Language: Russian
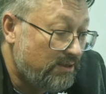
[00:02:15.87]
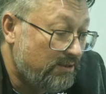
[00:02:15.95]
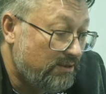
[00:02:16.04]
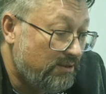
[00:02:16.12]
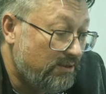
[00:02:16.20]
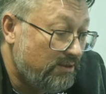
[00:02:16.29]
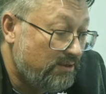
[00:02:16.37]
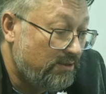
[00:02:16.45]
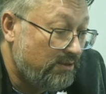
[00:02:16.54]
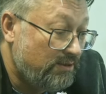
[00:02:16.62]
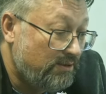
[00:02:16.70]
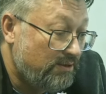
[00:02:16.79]

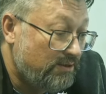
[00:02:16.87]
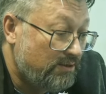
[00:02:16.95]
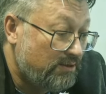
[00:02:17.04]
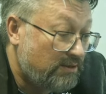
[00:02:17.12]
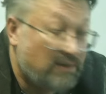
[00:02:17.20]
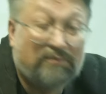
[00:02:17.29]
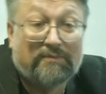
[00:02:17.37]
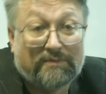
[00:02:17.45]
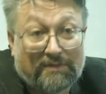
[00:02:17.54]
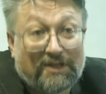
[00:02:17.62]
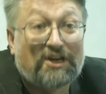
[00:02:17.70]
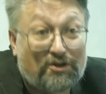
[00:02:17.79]
и там
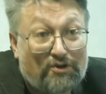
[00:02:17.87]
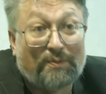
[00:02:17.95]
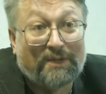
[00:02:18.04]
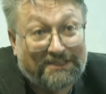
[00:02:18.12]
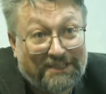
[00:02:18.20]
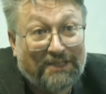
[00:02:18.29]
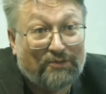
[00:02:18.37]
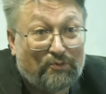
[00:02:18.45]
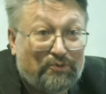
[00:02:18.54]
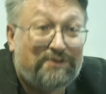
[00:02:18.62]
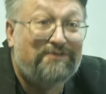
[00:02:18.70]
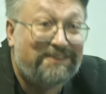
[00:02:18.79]
хорошо платили,
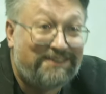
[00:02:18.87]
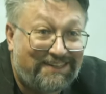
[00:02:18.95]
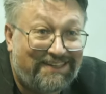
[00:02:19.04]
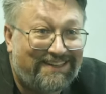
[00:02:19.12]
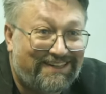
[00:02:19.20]
удивительно